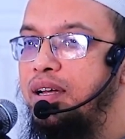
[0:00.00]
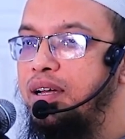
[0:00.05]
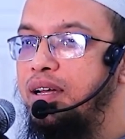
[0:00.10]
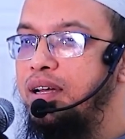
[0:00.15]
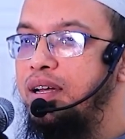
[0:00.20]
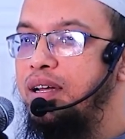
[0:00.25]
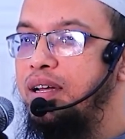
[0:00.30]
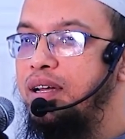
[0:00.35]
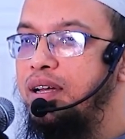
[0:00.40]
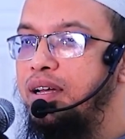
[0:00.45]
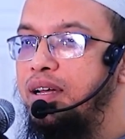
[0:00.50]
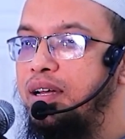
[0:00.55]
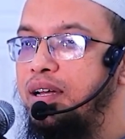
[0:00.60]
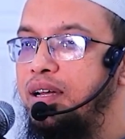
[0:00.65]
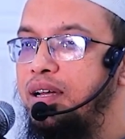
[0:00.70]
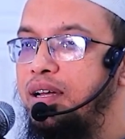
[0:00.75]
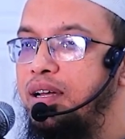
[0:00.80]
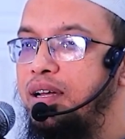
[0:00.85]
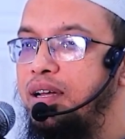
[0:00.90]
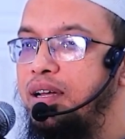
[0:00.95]
স্রষ্টা যদি
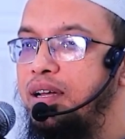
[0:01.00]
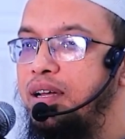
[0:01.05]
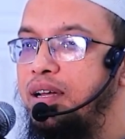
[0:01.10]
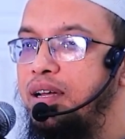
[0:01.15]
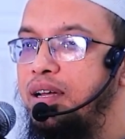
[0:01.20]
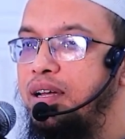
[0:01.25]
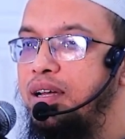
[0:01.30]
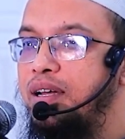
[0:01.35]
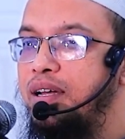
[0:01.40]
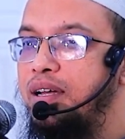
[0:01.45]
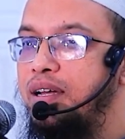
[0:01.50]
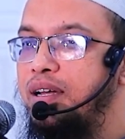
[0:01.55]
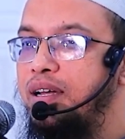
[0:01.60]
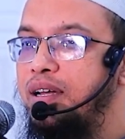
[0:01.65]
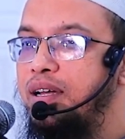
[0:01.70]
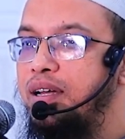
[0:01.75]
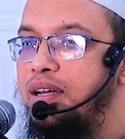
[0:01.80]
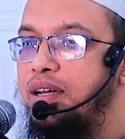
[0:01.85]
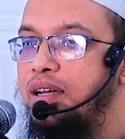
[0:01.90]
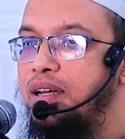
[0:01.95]
দয়ালুই হবেন
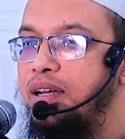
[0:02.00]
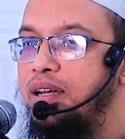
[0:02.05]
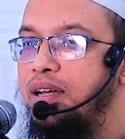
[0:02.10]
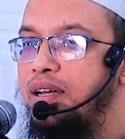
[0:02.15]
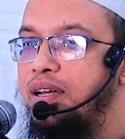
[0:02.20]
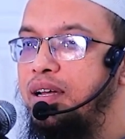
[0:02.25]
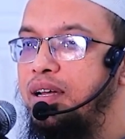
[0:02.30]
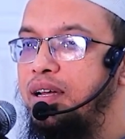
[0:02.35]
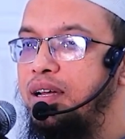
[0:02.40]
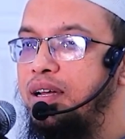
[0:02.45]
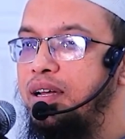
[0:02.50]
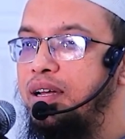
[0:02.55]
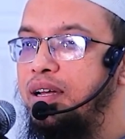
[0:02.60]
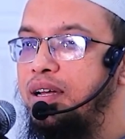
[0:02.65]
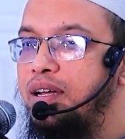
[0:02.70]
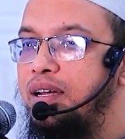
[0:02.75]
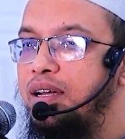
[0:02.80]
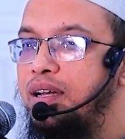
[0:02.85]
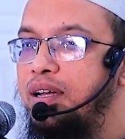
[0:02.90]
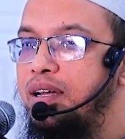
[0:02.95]
তাহলে
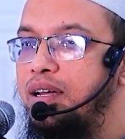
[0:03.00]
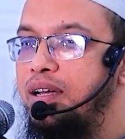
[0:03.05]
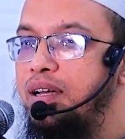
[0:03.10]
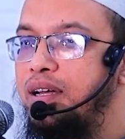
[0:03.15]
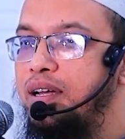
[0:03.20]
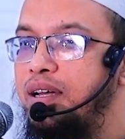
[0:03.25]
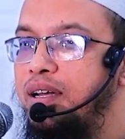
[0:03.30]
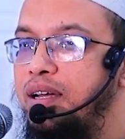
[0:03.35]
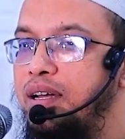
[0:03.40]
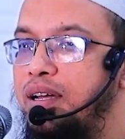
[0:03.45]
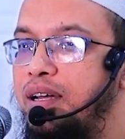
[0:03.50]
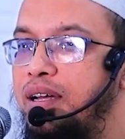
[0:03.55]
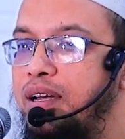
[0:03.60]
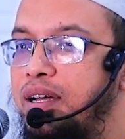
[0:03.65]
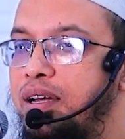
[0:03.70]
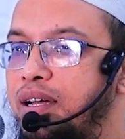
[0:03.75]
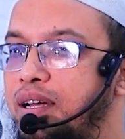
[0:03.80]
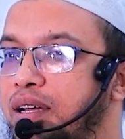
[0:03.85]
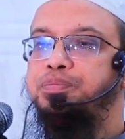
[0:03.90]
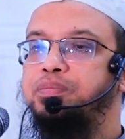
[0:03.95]
জাহান্নাম কেন
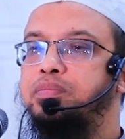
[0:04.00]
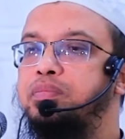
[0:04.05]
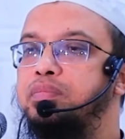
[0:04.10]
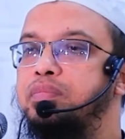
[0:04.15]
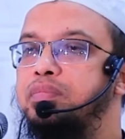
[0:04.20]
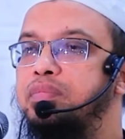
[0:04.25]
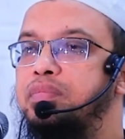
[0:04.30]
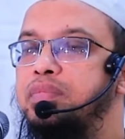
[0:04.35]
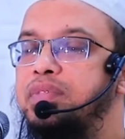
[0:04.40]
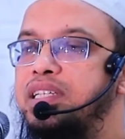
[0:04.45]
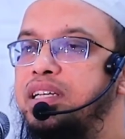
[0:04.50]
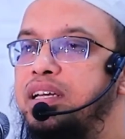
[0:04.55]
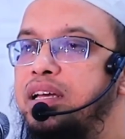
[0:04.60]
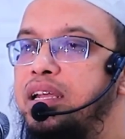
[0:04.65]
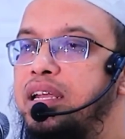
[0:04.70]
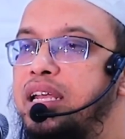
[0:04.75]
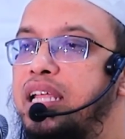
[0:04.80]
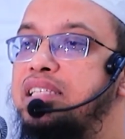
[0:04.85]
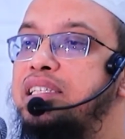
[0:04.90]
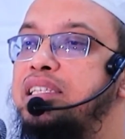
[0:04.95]
আমাদের
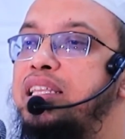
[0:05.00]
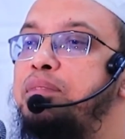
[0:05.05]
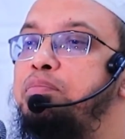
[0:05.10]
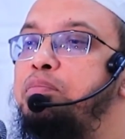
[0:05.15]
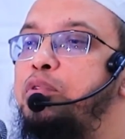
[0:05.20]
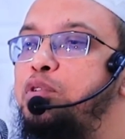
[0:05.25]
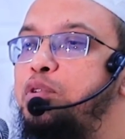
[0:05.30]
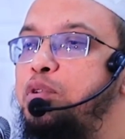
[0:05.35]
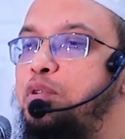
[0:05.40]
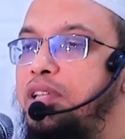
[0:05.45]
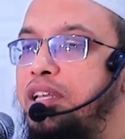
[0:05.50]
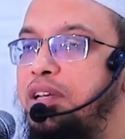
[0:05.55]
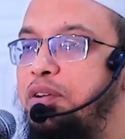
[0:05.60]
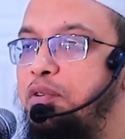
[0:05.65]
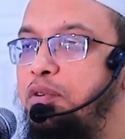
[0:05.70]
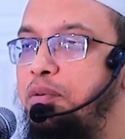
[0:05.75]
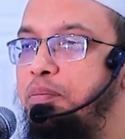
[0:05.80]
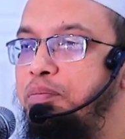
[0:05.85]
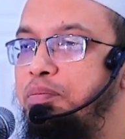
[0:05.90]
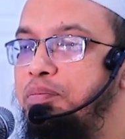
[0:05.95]
নাস্তিক বন্ধুদের
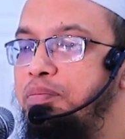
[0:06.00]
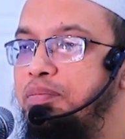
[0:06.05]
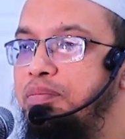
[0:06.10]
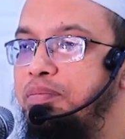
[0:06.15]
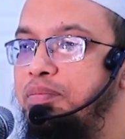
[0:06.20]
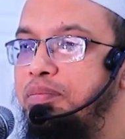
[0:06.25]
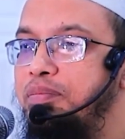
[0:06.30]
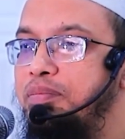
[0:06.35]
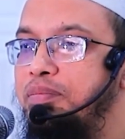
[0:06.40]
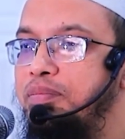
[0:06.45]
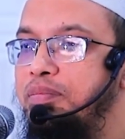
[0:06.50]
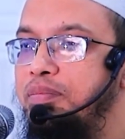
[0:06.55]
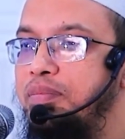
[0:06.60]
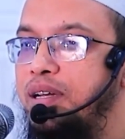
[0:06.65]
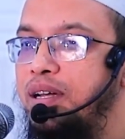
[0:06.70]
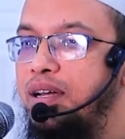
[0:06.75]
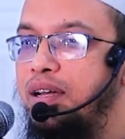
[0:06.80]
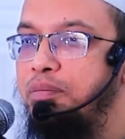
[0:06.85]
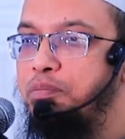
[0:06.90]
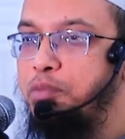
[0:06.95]
খুব
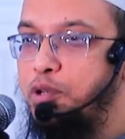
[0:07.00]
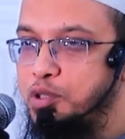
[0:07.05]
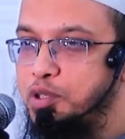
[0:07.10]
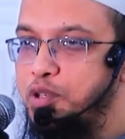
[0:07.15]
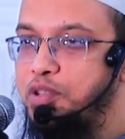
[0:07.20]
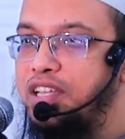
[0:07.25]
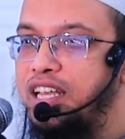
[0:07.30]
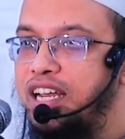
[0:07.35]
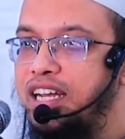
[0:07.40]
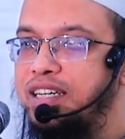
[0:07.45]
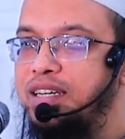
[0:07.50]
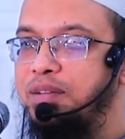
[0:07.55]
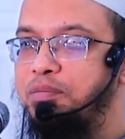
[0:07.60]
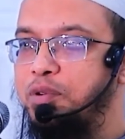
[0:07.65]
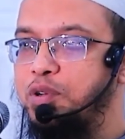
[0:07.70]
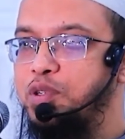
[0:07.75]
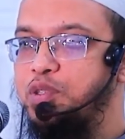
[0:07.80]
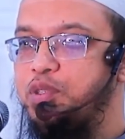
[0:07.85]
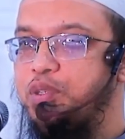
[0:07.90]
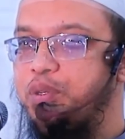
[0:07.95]
পছন্দের একটা
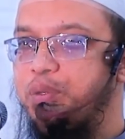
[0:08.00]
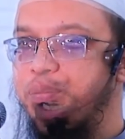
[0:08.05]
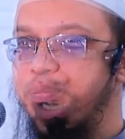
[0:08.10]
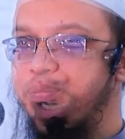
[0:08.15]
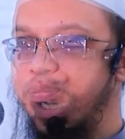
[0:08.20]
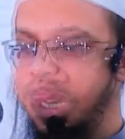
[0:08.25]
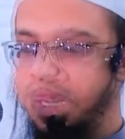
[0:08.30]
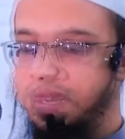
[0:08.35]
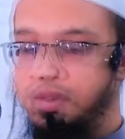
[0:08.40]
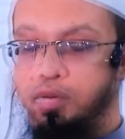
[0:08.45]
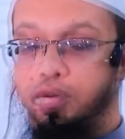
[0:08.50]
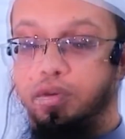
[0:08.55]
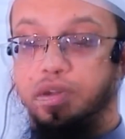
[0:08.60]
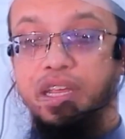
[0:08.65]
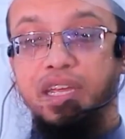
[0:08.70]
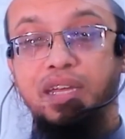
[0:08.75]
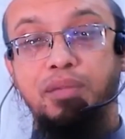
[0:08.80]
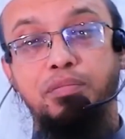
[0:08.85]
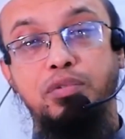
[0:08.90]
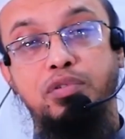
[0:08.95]
প্রশ্ন
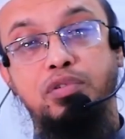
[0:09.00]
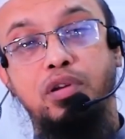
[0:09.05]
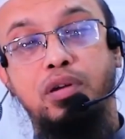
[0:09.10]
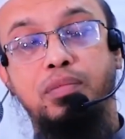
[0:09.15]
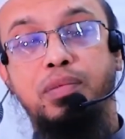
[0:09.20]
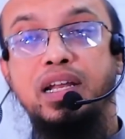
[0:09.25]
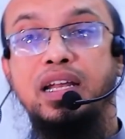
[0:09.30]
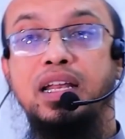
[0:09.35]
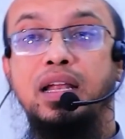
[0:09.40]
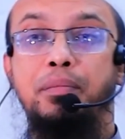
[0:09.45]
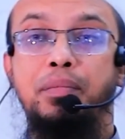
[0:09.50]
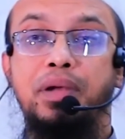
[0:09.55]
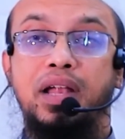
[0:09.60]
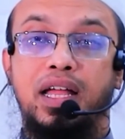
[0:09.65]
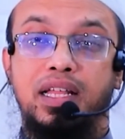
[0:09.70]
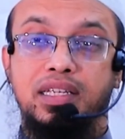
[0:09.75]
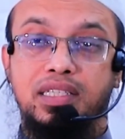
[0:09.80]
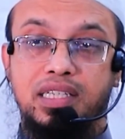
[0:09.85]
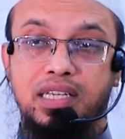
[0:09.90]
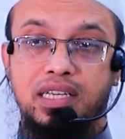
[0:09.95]
অনেক মুসলমানরা আমরা
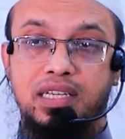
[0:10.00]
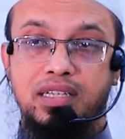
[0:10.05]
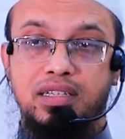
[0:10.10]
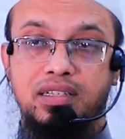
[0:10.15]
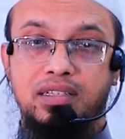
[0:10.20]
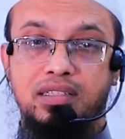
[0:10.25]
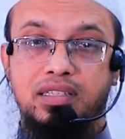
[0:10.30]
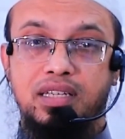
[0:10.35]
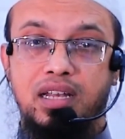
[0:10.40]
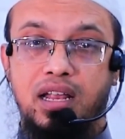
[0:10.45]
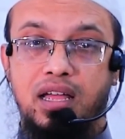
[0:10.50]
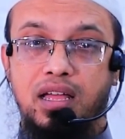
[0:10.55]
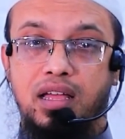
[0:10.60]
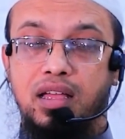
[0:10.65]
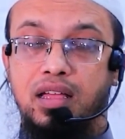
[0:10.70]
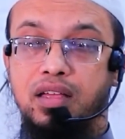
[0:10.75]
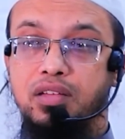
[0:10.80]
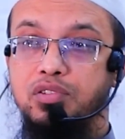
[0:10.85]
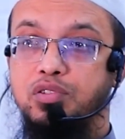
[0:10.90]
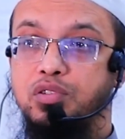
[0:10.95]
আছি যারা
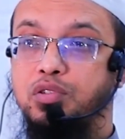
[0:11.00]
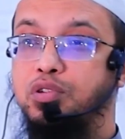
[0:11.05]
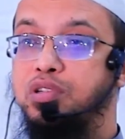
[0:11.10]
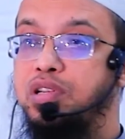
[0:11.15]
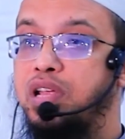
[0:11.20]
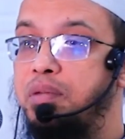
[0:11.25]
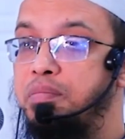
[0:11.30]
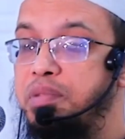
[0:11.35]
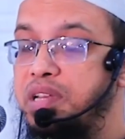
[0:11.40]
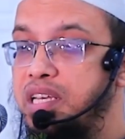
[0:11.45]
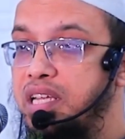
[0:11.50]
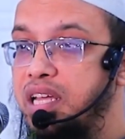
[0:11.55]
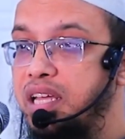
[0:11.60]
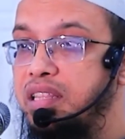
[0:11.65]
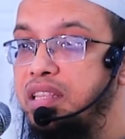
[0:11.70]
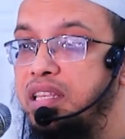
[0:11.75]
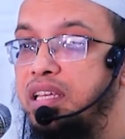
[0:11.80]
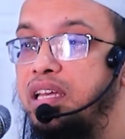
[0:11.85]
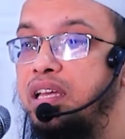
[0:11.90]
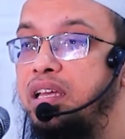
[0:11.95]
সোশ্যাল
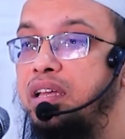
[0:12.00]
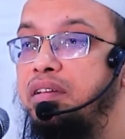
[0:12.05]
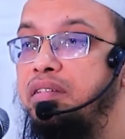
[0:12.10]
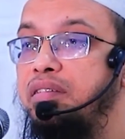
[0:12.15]
মিডিয়াতে